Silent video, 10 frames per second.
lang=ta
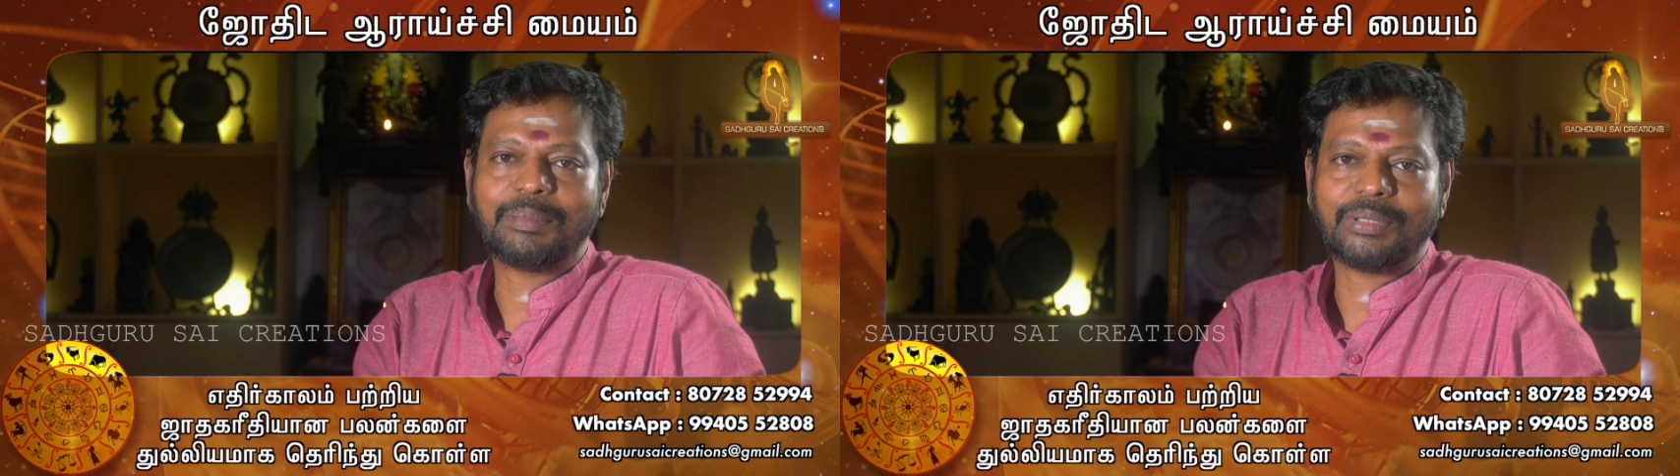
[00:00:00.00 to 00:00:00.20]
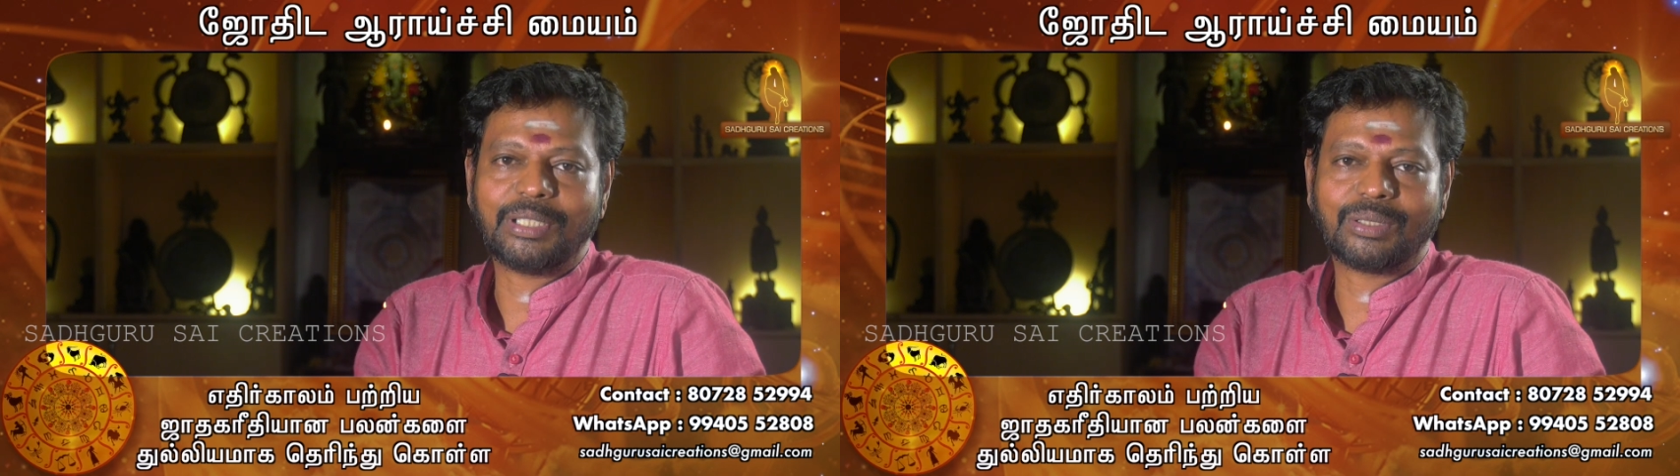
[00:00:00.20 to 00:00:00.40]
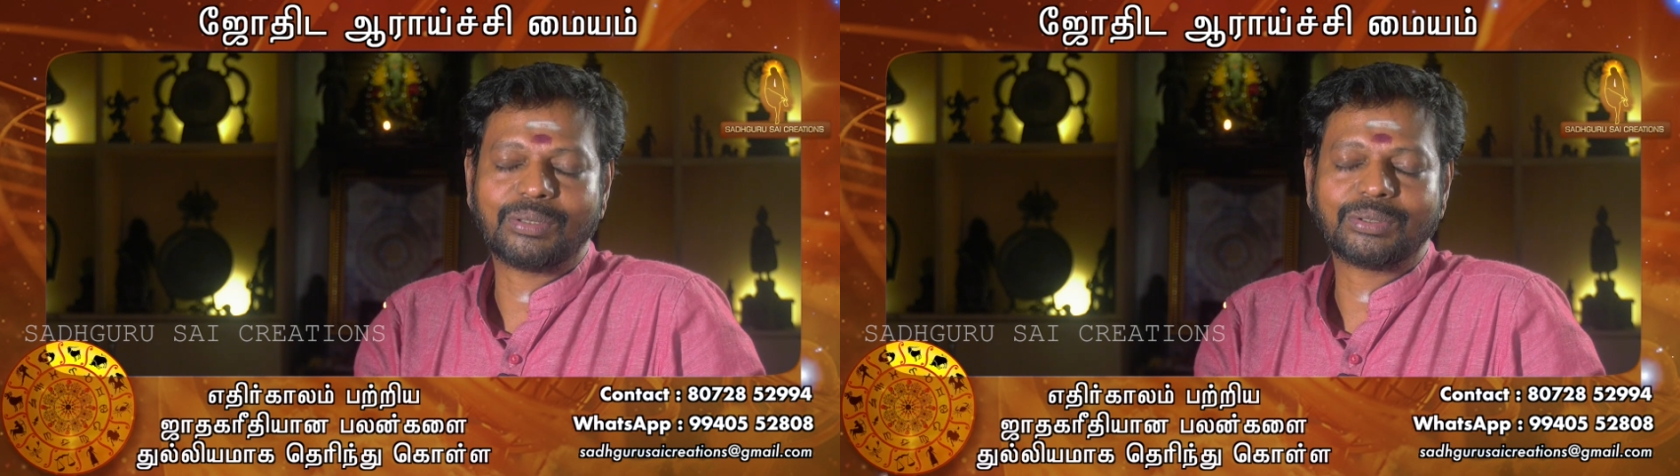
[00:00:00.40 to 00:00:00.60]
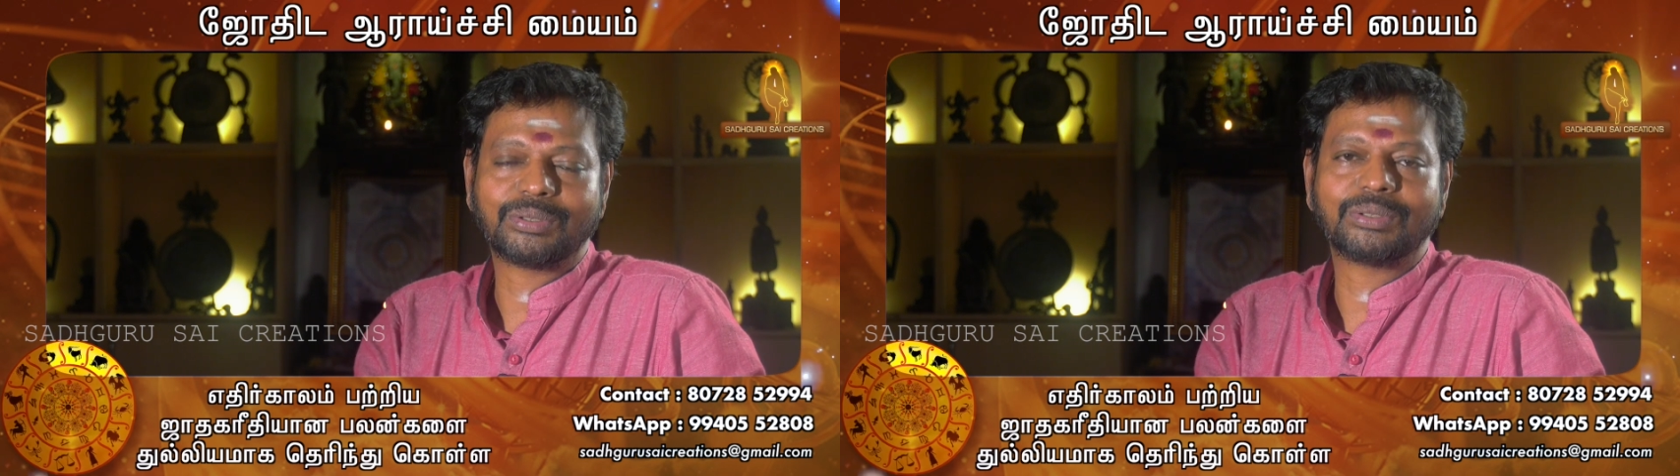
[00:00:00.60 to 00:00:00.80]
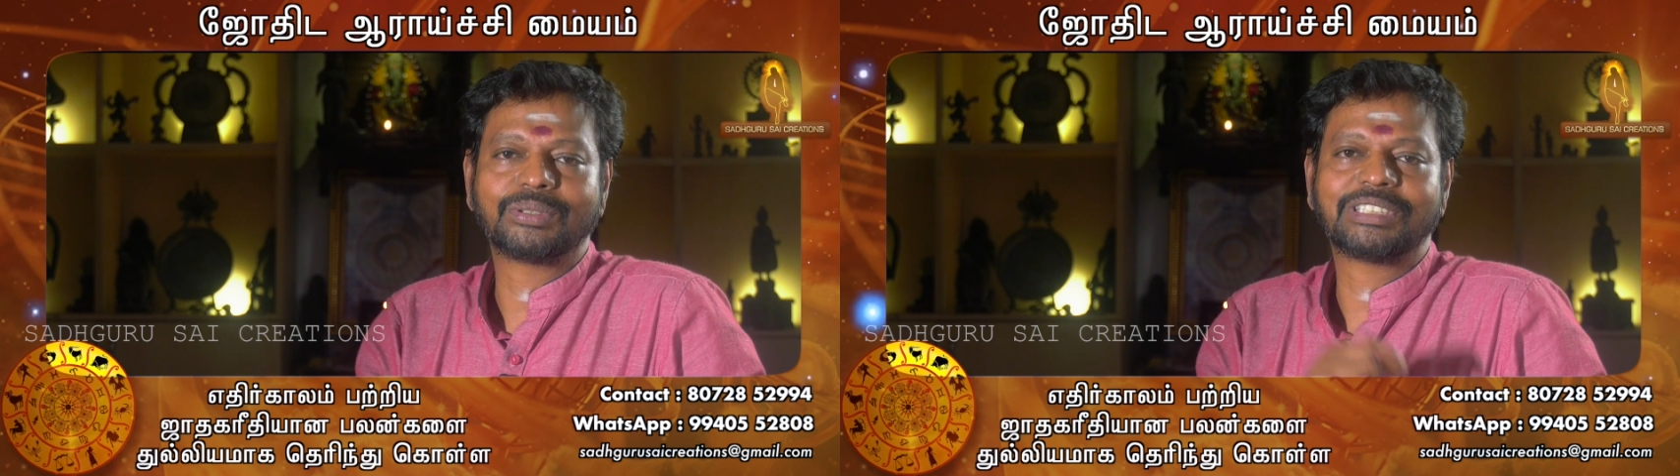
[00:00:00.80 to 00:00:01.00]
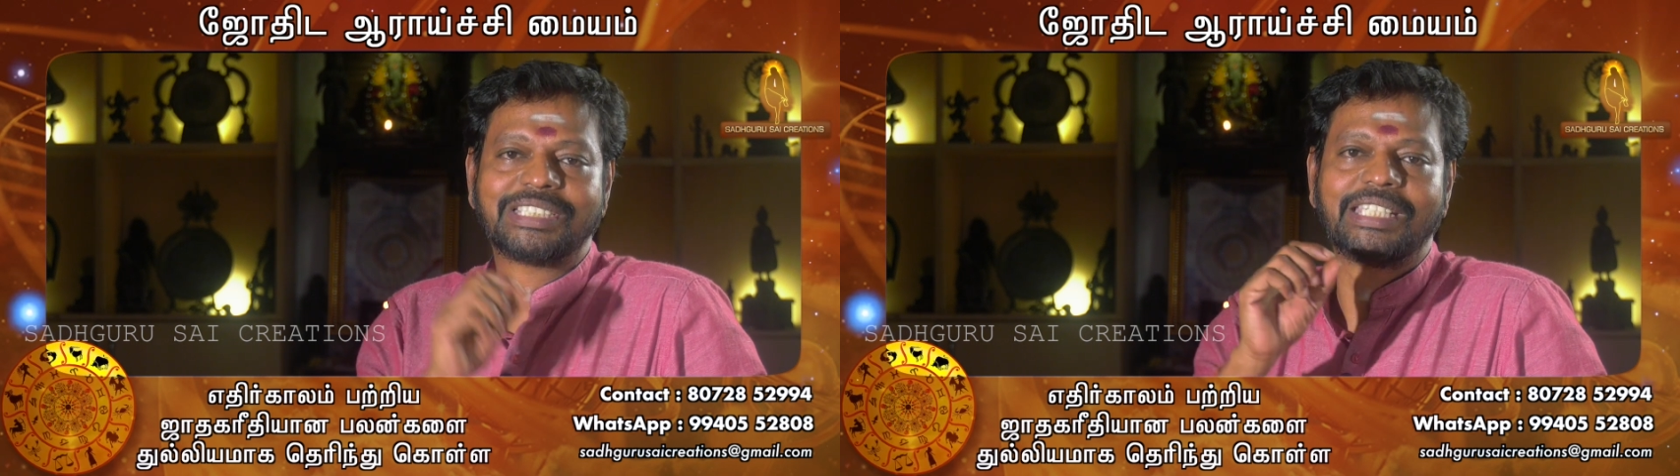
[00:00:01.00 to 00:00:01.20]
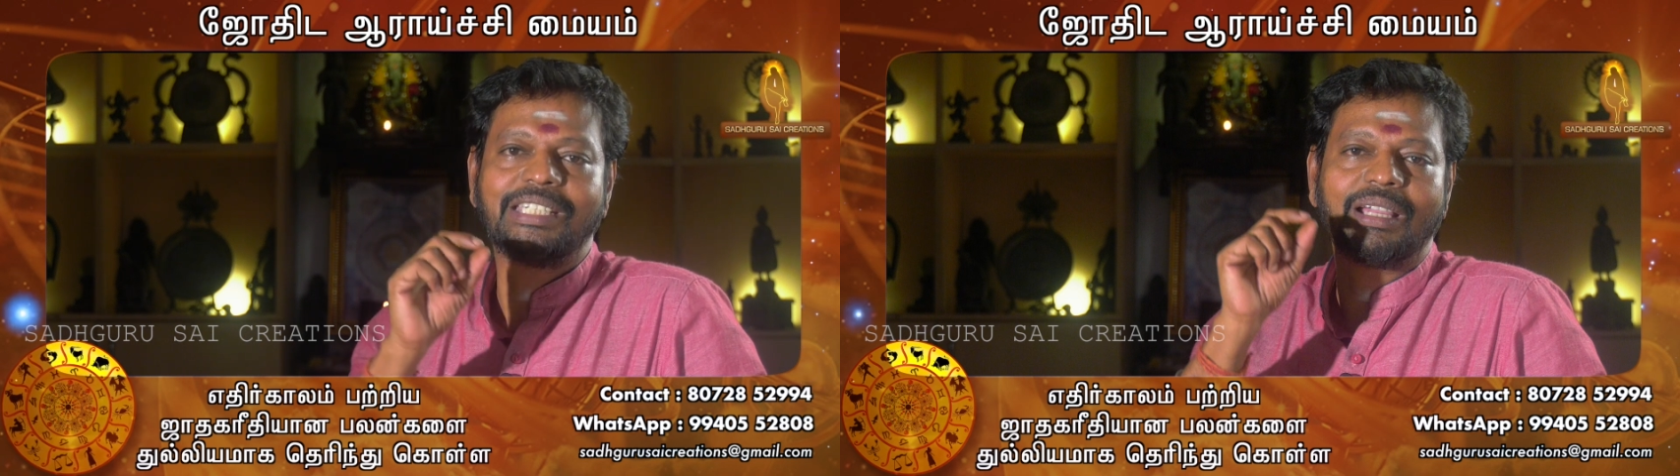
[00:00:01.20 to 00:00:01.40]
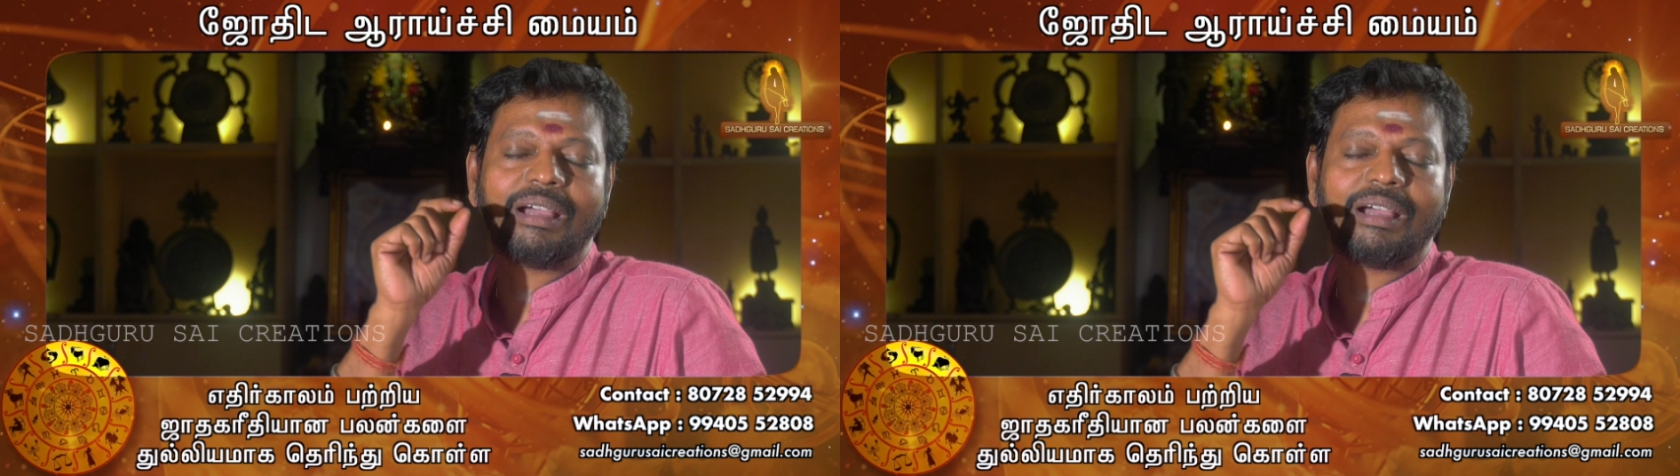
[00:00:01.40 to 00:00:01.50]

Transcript: ரெடி பண்ணியிருக்கோம் ஸோ ஸ்ரீ